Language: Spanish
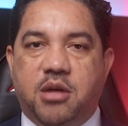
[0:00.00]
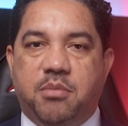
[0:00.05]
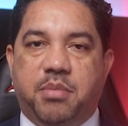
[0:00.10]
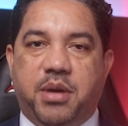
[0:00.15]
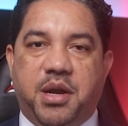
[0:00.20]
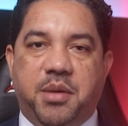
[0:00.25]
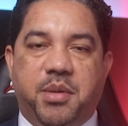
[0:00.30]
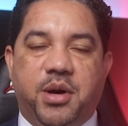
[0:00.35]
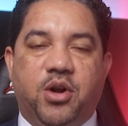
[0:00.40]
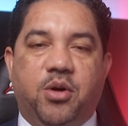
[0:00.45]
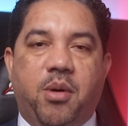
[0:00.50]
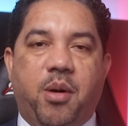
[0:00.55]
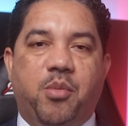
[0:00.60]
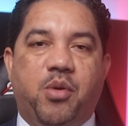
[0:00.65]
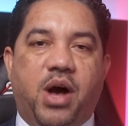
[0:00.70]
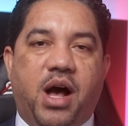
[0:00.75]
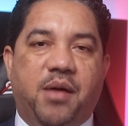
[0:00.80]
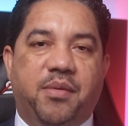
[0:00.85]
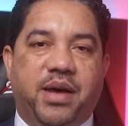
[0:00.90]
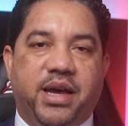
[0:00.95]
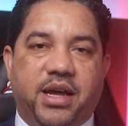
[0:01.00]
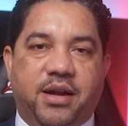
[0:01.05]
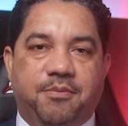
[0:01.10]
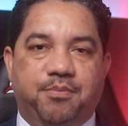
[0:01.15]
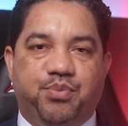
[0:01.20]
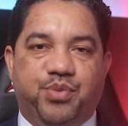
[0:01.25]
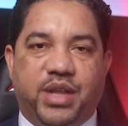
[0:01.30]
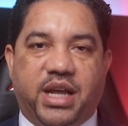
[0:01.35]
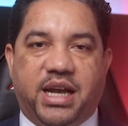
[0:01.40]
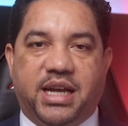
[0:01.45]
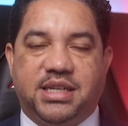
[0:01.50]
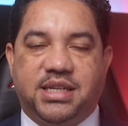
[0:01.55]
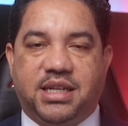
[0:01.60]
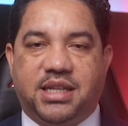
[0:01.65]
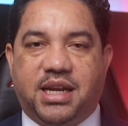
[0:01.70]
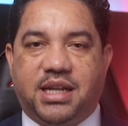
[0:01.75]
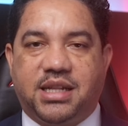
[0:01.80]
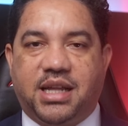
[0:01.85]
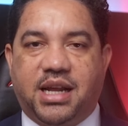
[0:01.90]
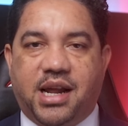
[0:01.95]
Primero vamos a ver de qué se
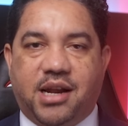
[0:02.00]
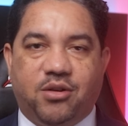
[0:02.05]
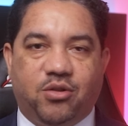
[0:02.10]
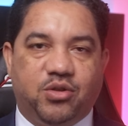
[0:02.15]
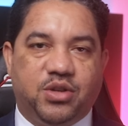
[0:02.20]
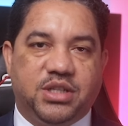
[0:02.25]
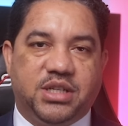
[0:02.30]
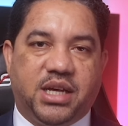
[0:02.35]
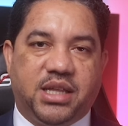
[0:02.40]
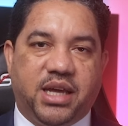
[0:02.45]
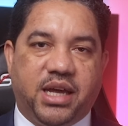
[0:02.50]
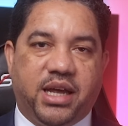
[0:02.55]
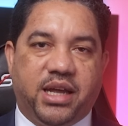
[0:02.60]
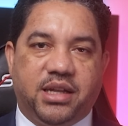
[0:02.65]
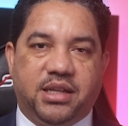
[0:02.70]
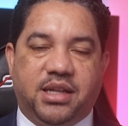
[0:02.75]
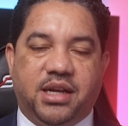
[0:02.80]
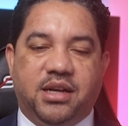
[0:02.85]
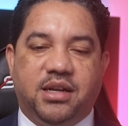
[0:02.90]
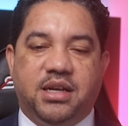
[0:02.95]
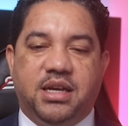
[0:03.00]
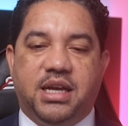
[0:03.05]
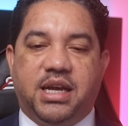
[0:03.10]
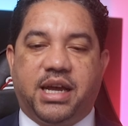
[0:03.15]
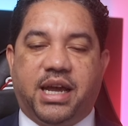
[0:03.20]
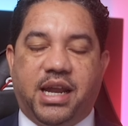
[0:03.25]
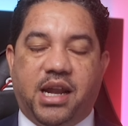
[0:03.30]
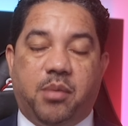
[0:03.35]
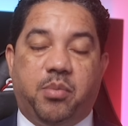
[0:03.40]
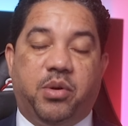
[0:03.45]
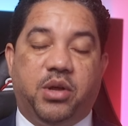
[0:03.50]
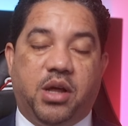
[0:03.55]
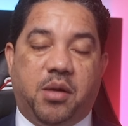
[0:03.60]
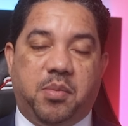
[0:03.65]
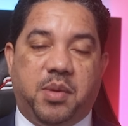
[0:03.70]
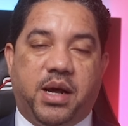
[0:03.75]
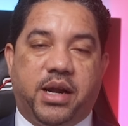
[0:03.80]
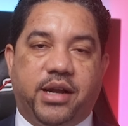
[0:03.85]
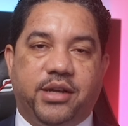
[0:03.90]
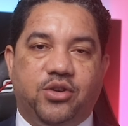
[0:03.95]
trata la noticia de esta, que la puede
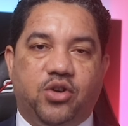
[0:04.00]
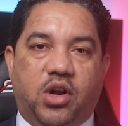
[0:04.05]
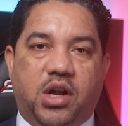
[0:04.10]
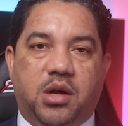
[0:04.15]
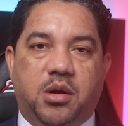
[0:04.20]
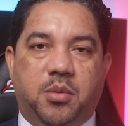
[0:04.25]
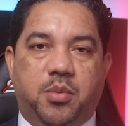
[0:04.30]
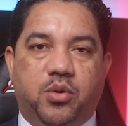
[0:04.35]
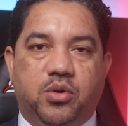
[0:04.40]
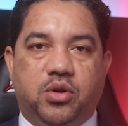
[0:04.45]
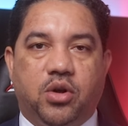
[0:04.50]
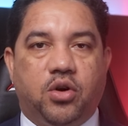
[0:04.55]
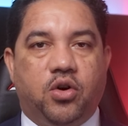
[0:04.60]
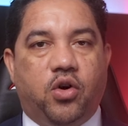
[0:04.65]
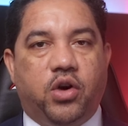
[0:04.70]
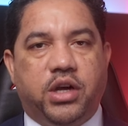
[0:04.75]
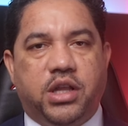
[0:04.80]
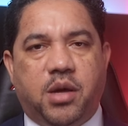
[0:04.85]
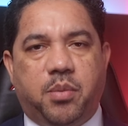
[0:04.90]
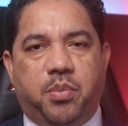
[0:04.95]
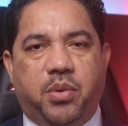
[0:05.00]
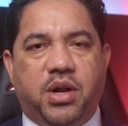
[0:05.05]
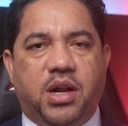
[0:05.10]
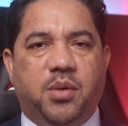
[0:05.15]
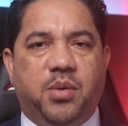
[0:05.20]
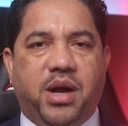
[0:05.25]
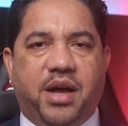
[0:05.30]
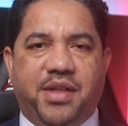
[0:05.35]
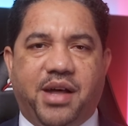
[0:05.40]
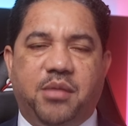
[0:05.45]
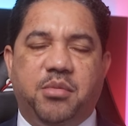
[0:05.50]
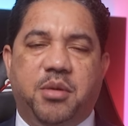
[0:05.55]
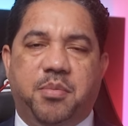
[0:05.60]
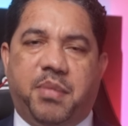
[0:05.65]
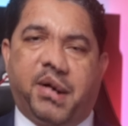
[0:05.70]
ampliar en yolevi.com y después le voy a dar mi